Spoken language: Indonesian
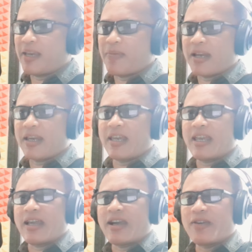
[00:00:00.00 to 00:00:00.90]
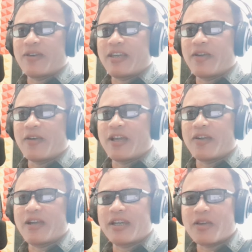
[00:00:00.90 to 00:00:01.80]
Bang Dede. Aduh, ini
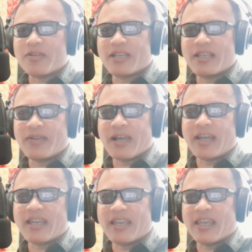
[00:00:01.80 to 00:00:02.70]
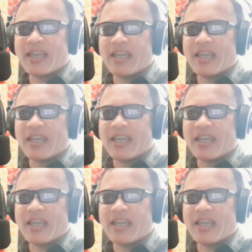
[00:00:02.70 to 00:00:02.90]
goyang-goyang terus ini juga nih.